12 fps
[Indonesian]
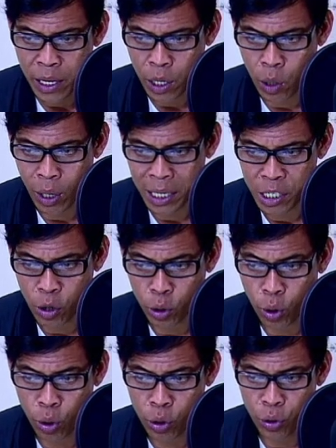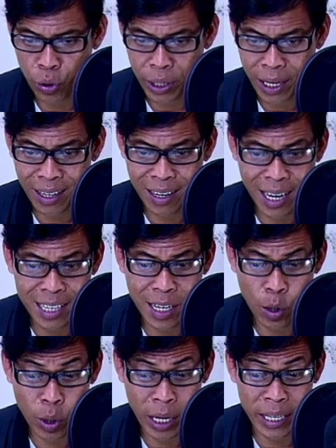Lokasi gotong royongnya adalah
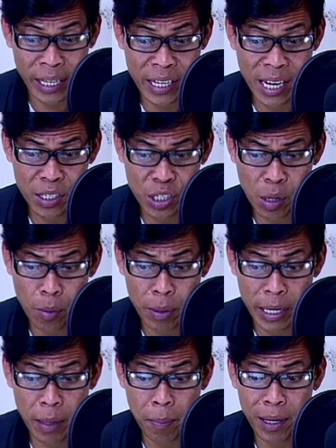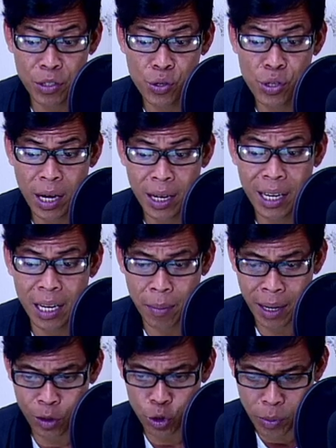saluran irigasi yang memiliki panjang
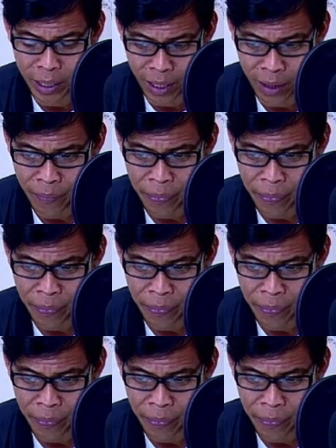500 meter.